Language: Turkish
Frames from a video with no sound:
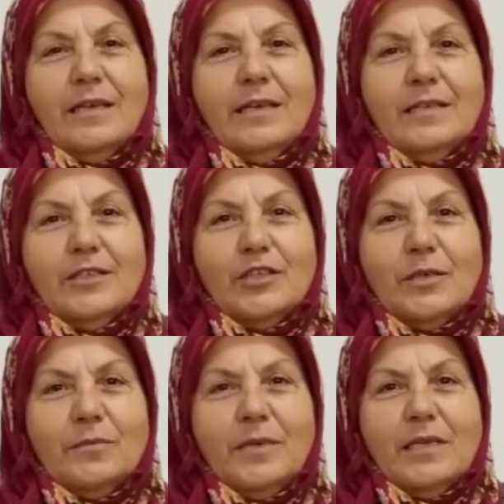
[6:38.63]
de iyiyiz
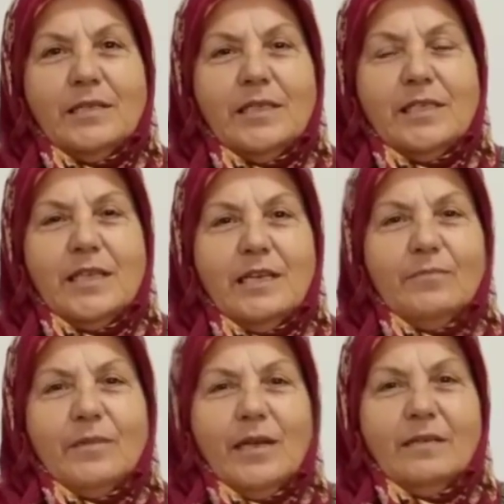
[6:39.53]
işte biraz
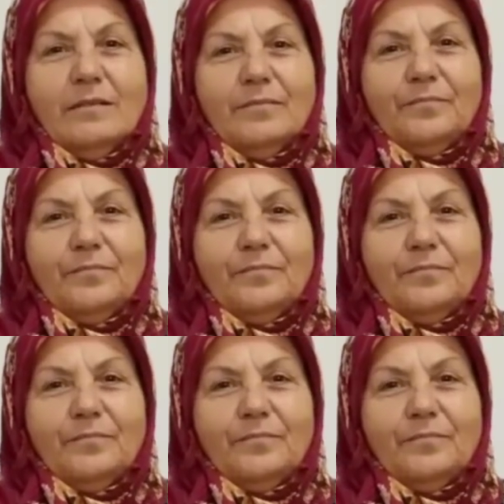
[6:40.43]
dizlerimle